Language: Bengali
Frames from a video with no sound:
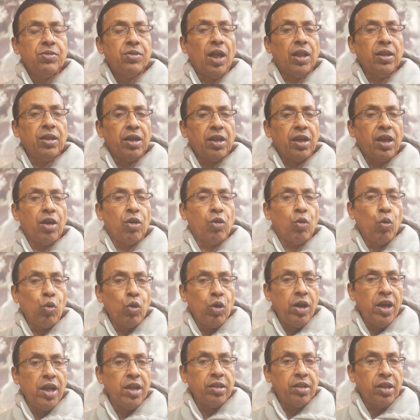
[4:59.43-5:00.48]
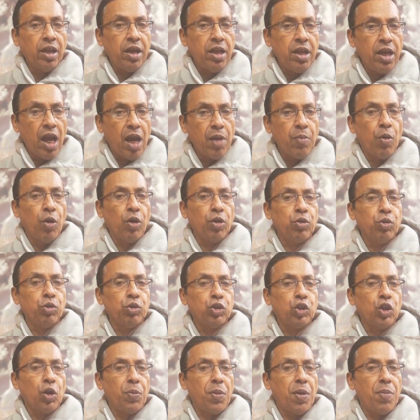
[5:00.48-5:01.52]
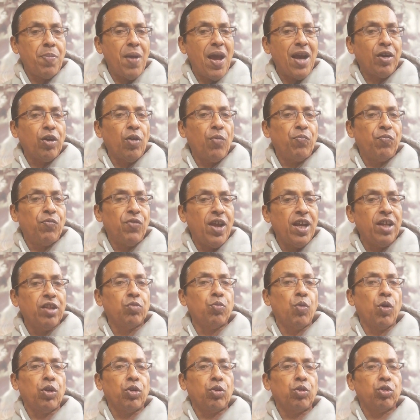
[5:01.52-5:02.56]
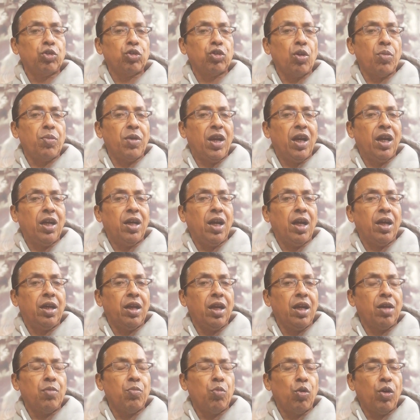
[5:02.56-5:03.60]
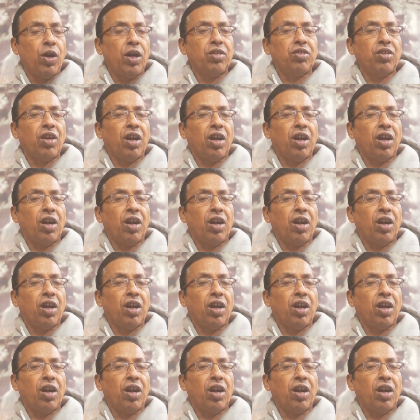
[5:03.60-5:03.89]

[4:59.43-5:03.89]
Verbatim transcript: তাদেরকে গুড লেংথ এরিয়ায় বল করতে হবে ব্যাক অফ লেংথ বল করতে হবে হিডার ডেক বোলার